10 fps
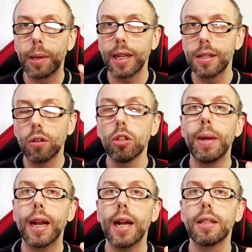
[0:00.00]
perché secondo
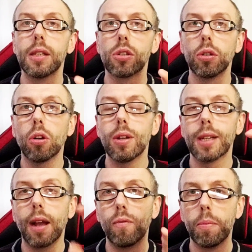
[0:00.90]
me ragazzi sono
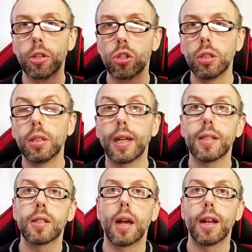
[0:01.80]
cose che a voi possono
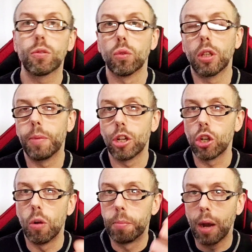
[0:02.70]
interessare, a tutti
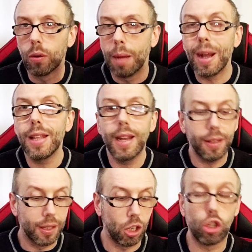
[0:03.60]
piace comprare una
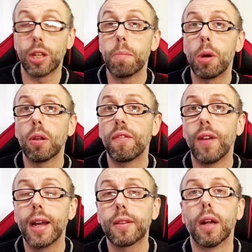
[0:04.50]
maglietta e se c'è una buona
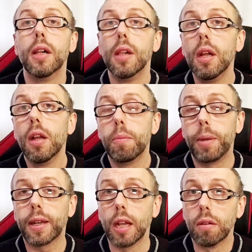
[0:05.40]
offerta,
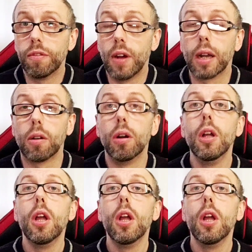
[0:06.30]
perché non farlo?